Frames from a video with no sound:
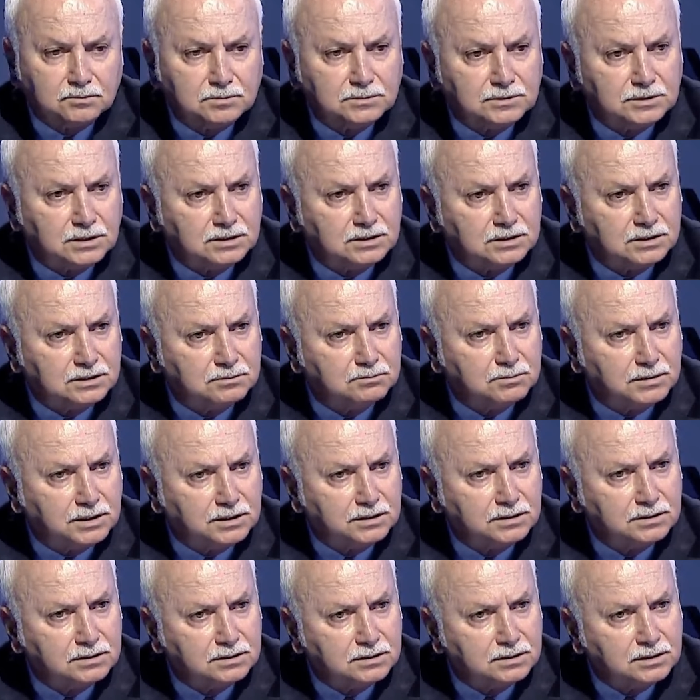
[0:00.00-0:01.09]

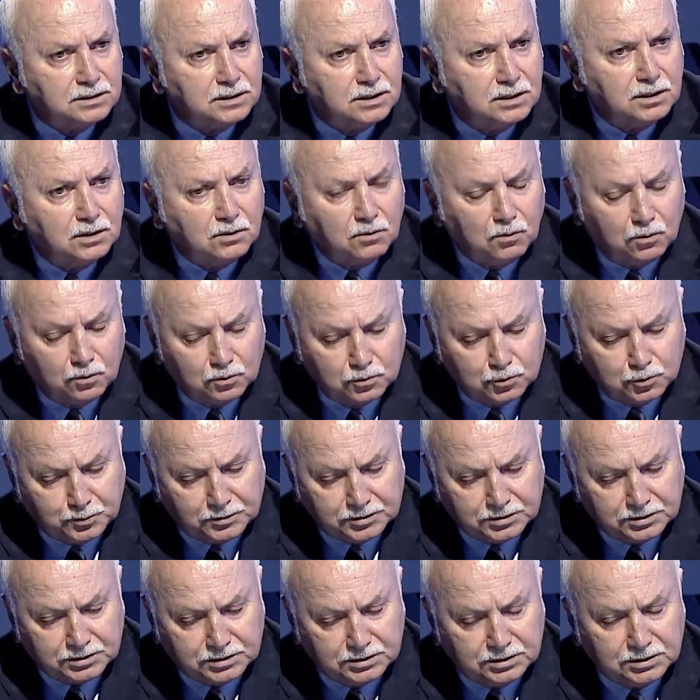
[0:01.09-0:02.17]
yatırımların
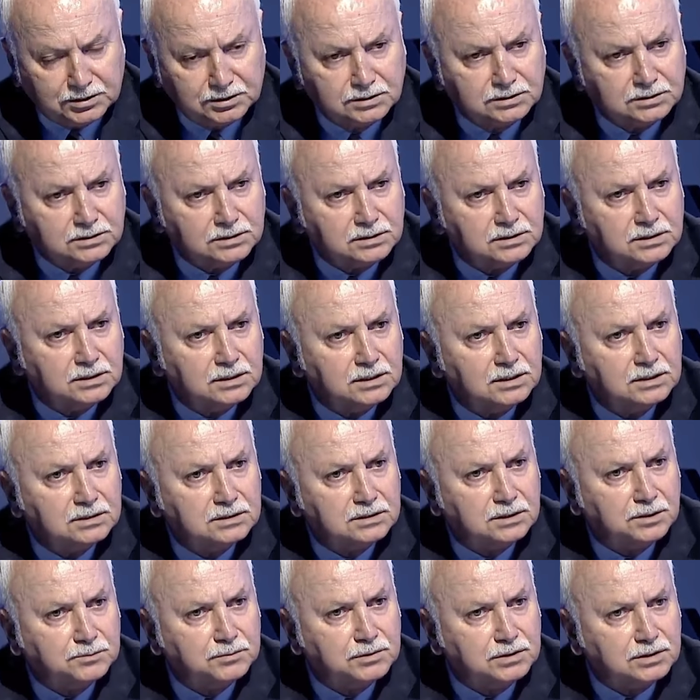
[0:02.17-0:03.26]
oluşması için
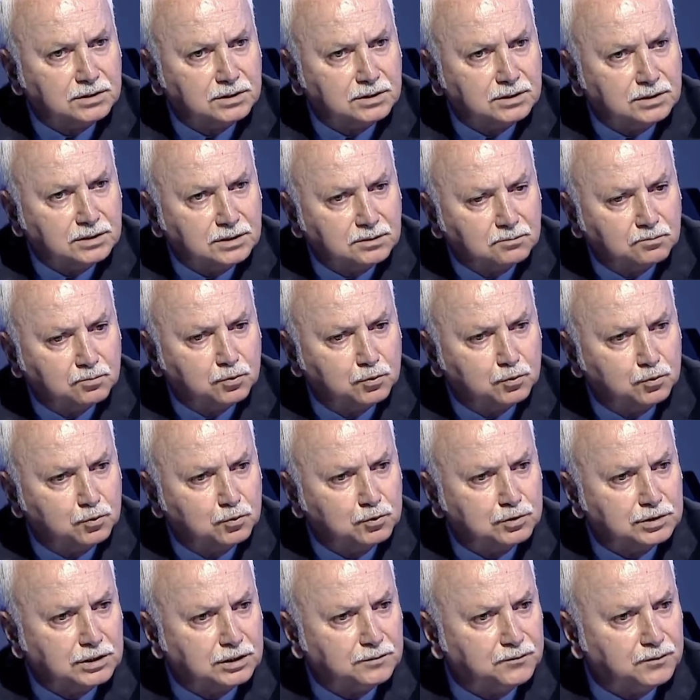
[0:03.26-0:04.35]
tabii ki bu
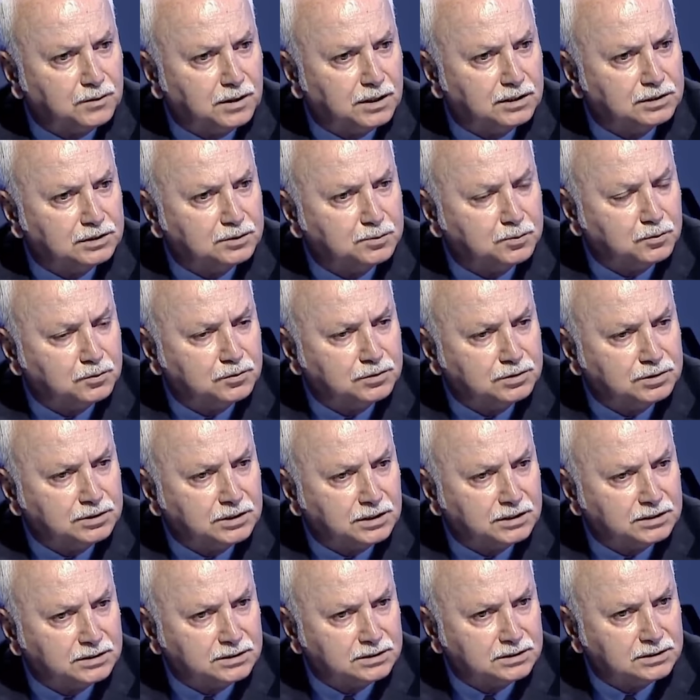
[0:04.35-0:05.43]
yüksek faiz
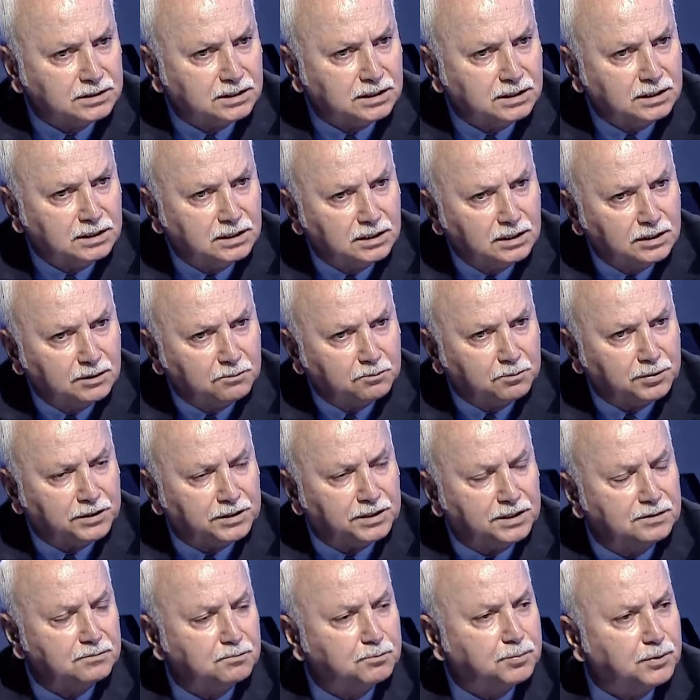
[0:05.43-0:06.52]
politikasında
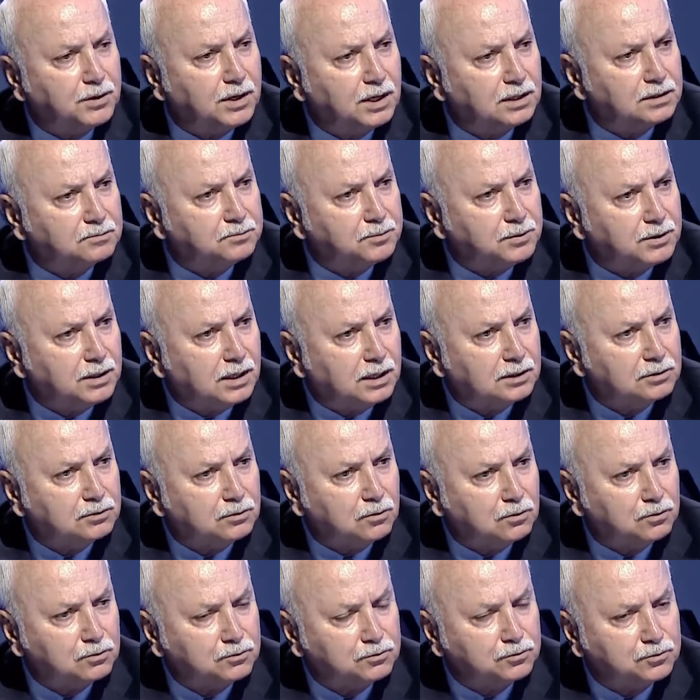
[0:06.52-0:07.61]
paranın pahalı
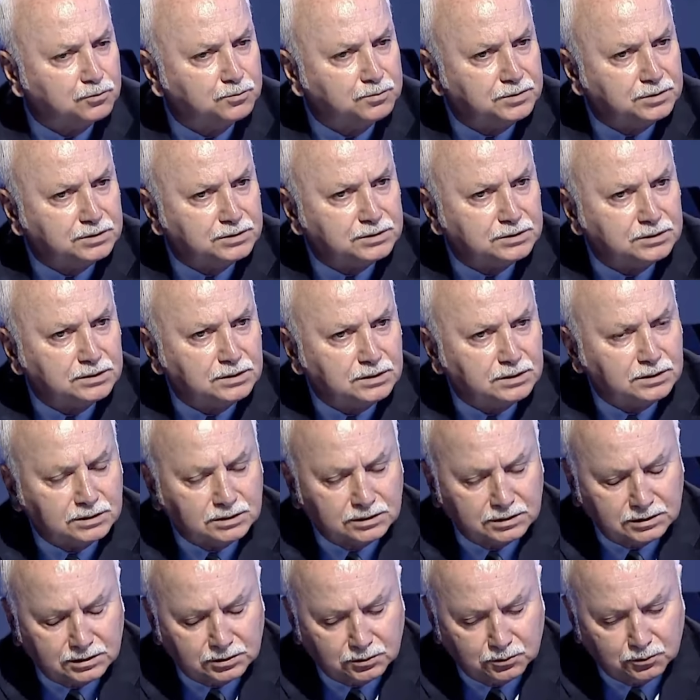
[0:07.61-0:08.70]
olduğu bir e,
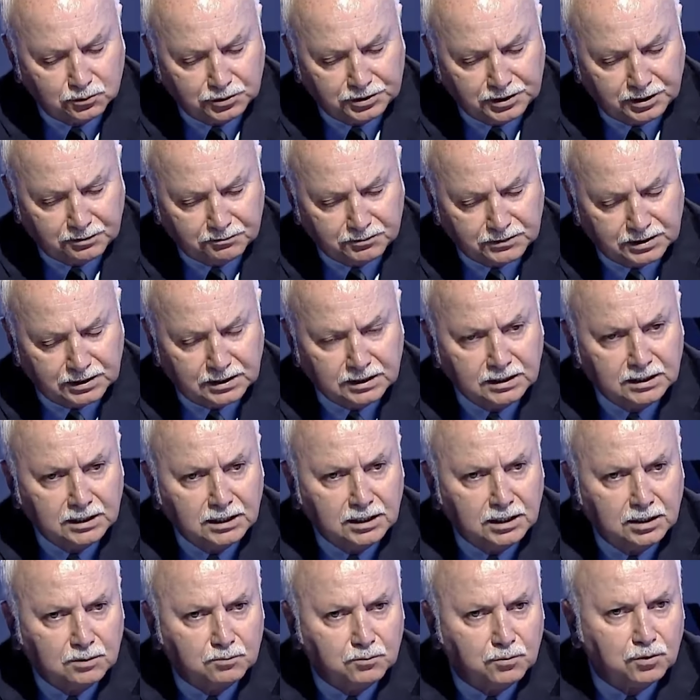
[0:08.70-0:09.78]
dönemde
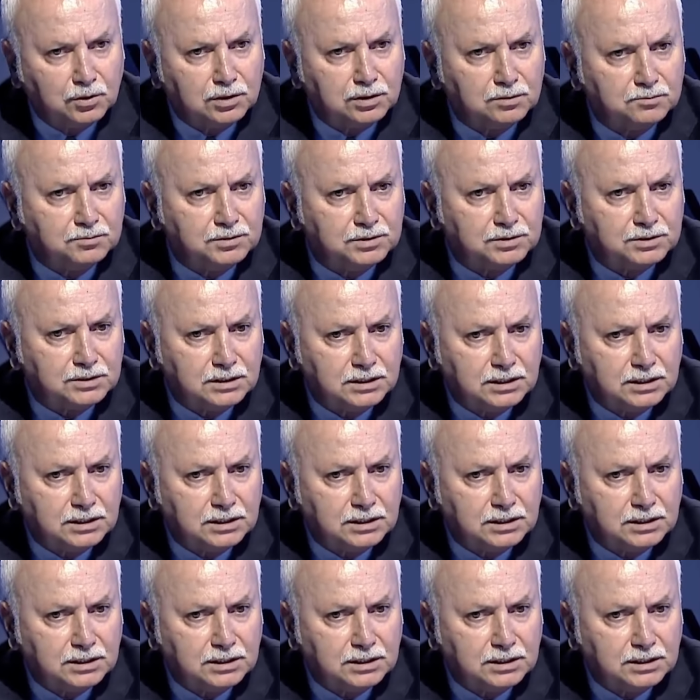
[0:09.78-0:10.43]
böyle bir